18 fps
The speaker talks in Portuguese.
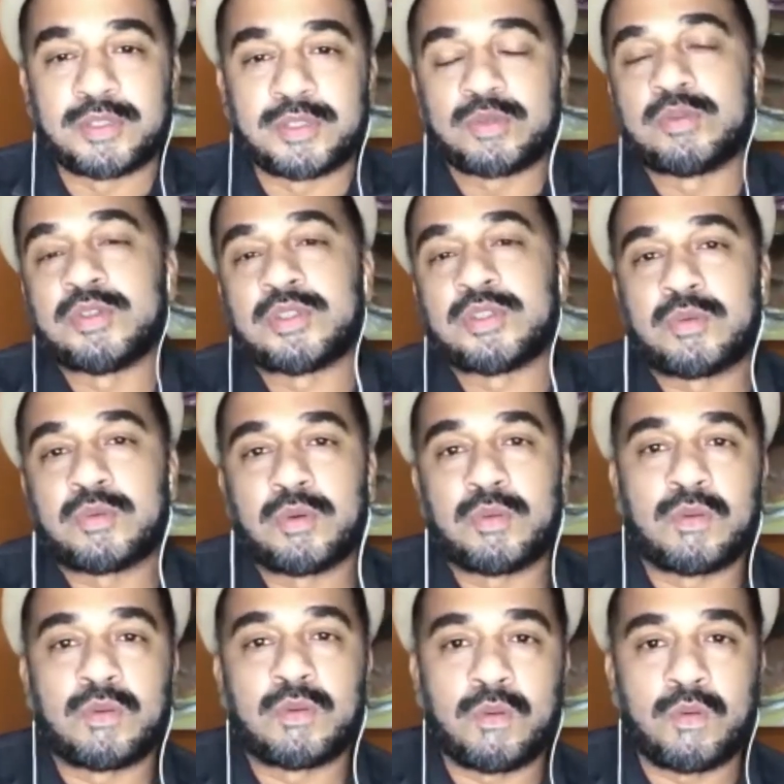pessoas
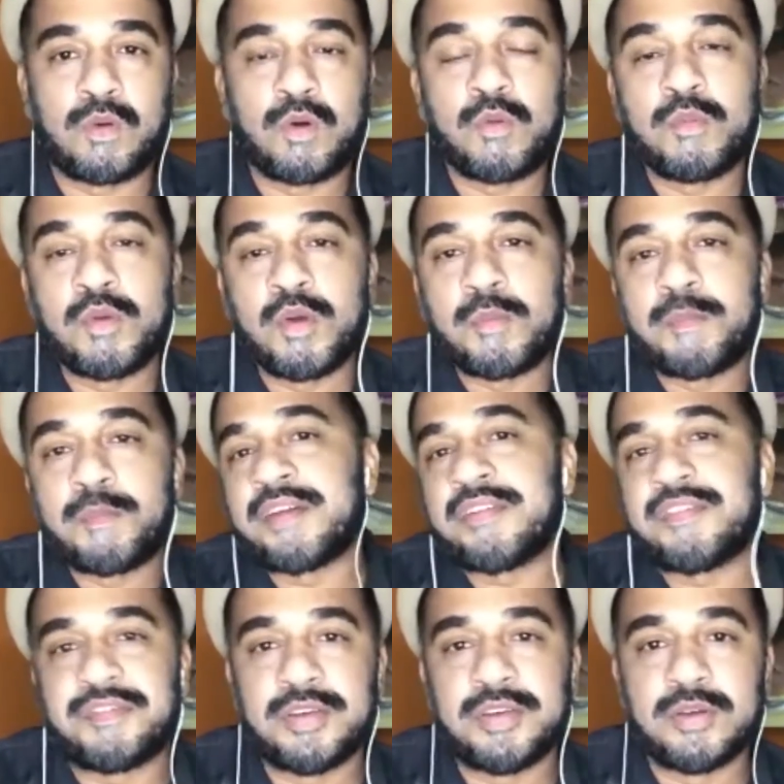com, com, com o meu
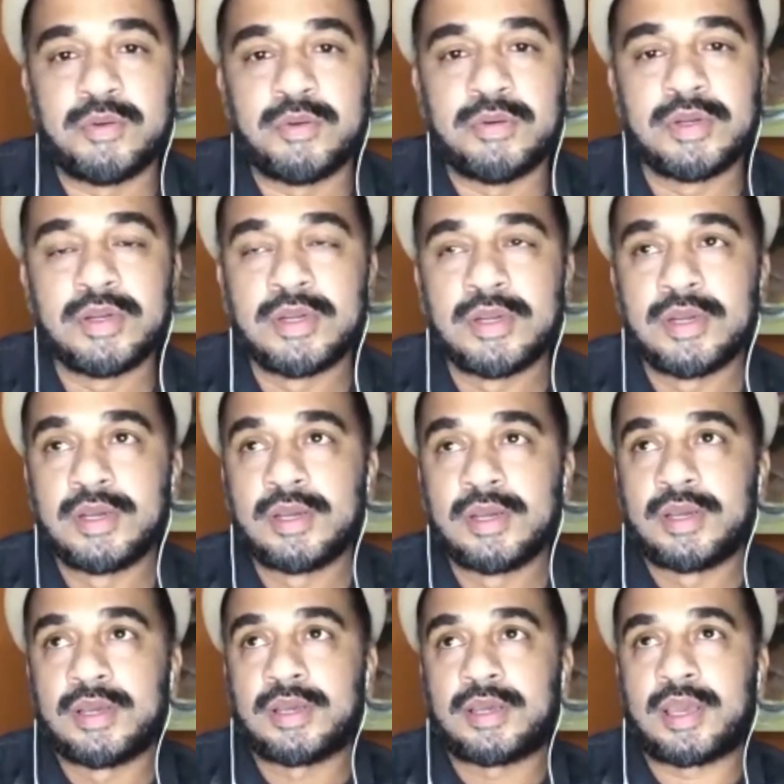perfil,
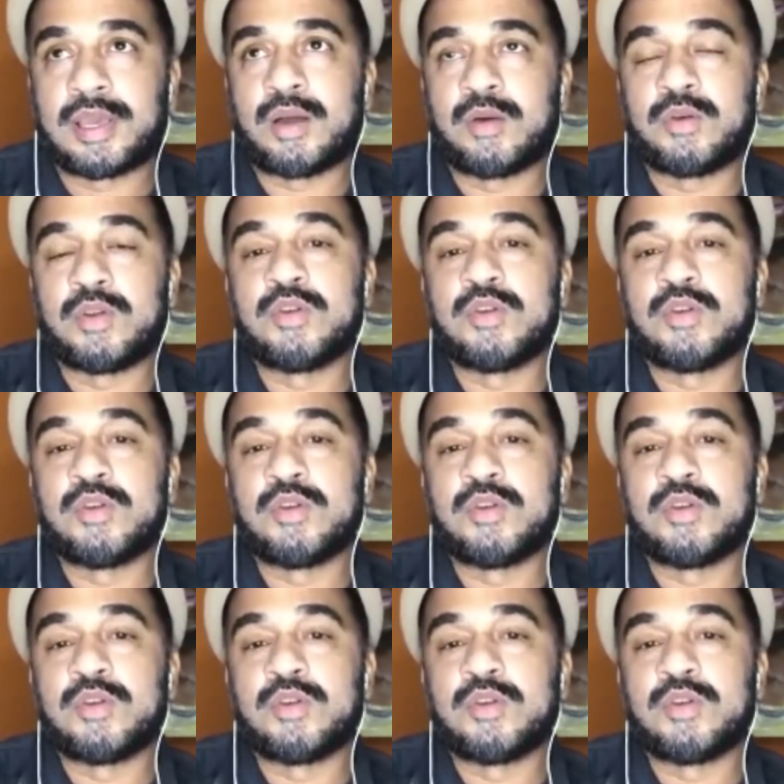que é